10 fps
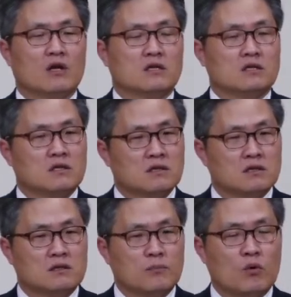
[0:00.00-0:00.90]

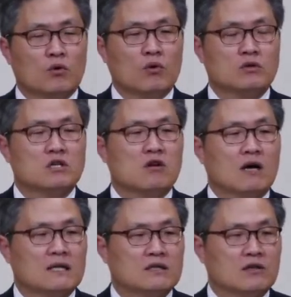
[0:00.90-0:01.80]
그 포로로
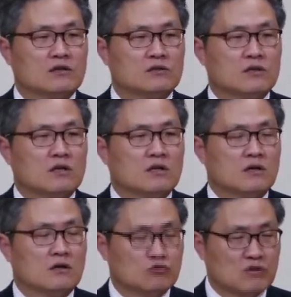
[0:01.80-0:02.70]
끌려갔던
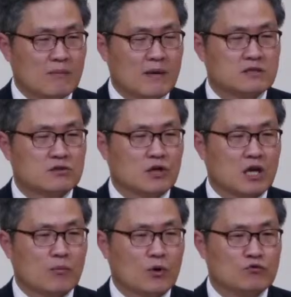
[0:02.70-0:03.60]
어, 유다
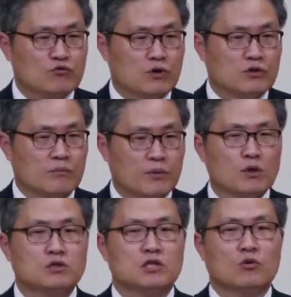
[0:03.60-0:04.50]
백성에게 보내주었던
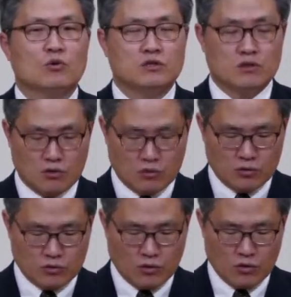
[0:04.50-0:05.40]
편지도 있었고
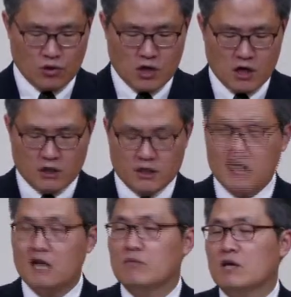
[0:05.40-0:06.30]
또
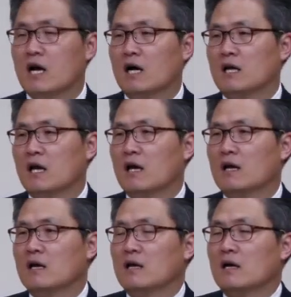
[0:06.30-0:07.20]
예레미야의
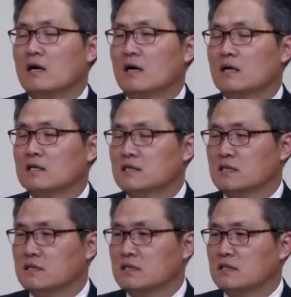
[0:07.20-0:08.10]
어,
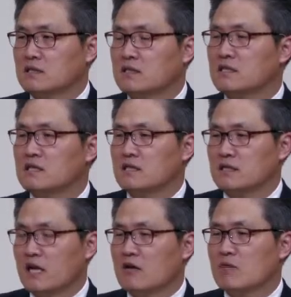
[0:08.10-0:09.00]
그 글을
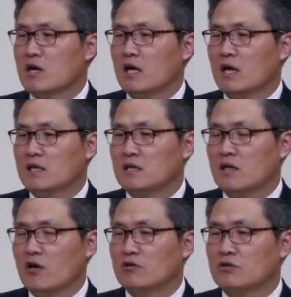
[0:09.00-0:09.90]
예레미야의 이
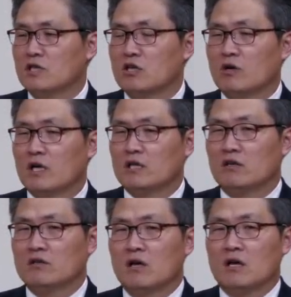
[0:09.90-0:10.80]
예언들을
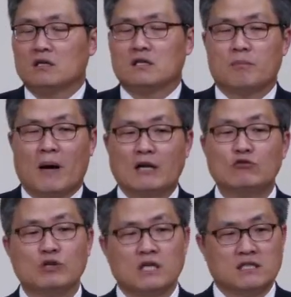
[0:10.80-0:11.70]
기록했던 그
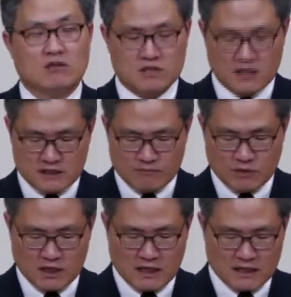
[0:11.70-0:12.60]
바룩이 있었지
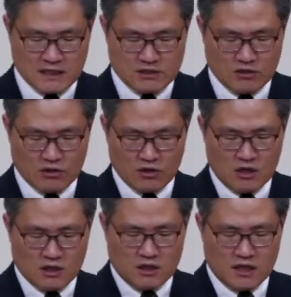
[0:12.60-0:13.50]
않습니까? 그래서
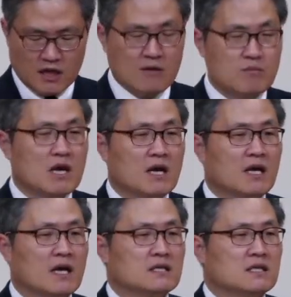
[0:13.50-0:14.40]
이
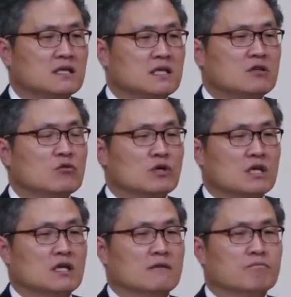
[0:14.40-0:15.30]
예레미야의 이
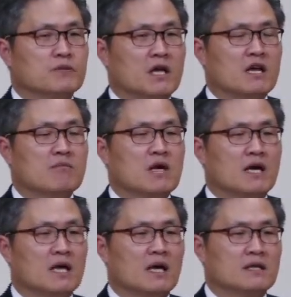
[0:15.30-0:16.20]
기록이
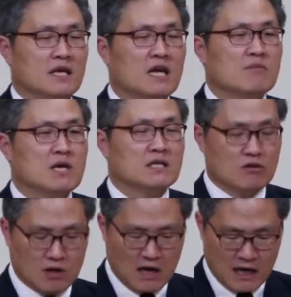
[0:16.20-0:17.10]
예레미야의
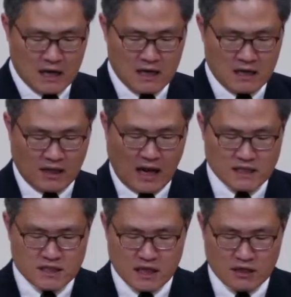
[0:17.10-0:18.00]
예레미야서가
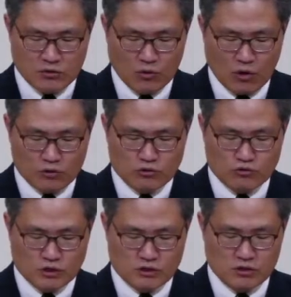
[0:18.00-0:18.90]
다니엘도 얻을 수
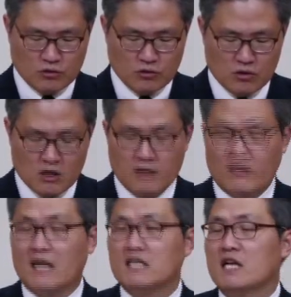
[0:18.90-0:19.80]
있었고
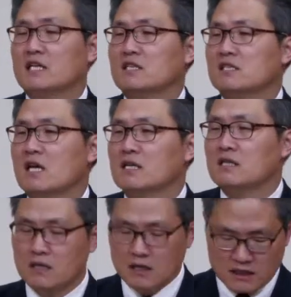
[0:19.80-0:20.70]
다니엘이 그
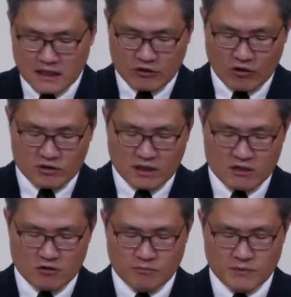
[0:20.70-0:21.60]
책을 읽게 되었다는
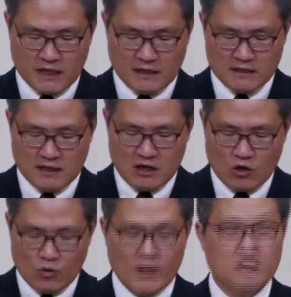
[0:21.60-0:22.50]
겁니다.
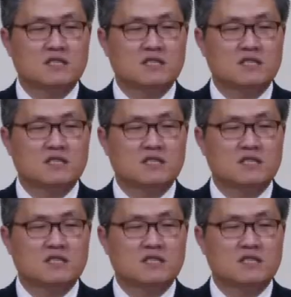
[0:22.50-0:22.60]
왜 그